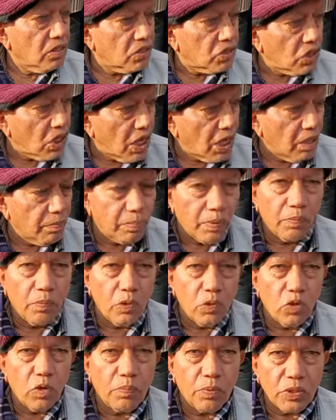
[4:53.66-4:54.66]
सारी
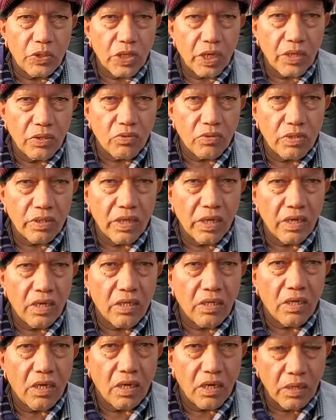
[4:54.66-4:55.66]
पब्लिक को परेशानी होती
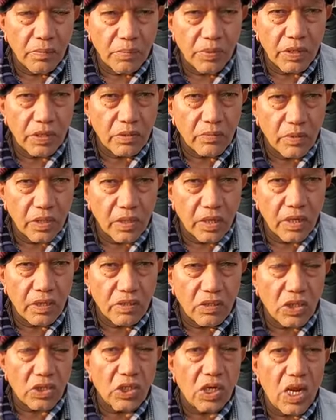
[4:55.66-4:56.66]
है खाने पीने सामान
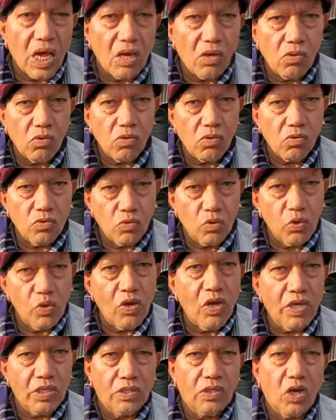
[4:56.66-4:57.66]
है दस लाख लोग जुड़े
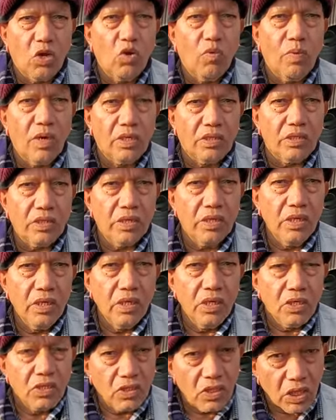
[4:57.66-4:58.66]
हैं इस कारोबार से
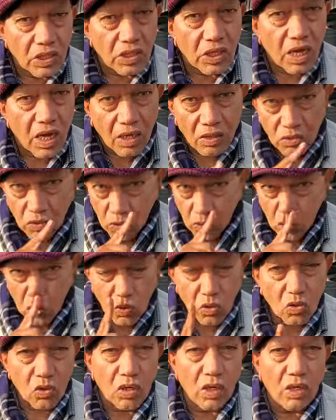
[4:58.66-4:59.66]
दस लाख जो
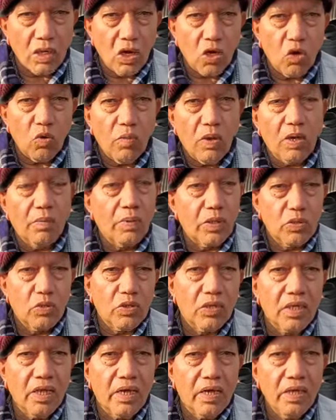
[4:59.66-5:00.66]
लोगों का कारोबार बंद
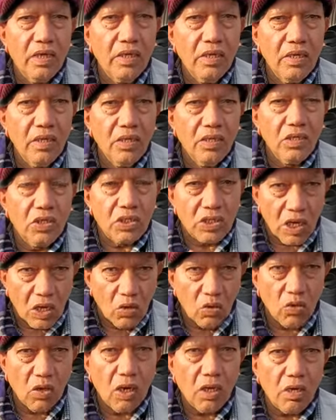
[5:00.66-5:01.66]
होता है
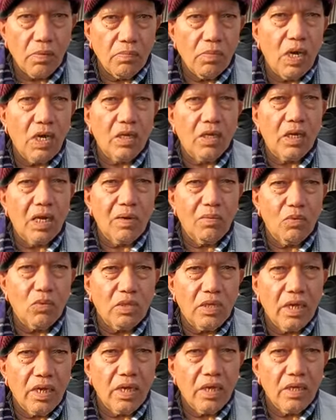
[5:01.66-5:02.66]
किसानों का माल खराब
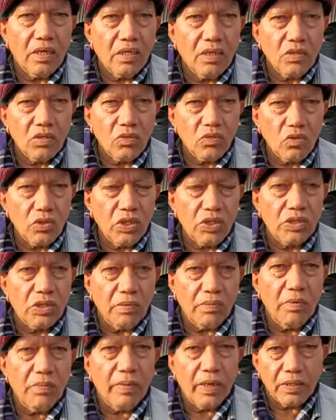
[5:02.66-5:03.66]
होता है तो ये
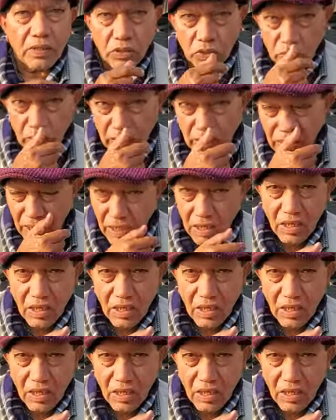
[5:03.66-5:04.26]
सभी बातें जो है ना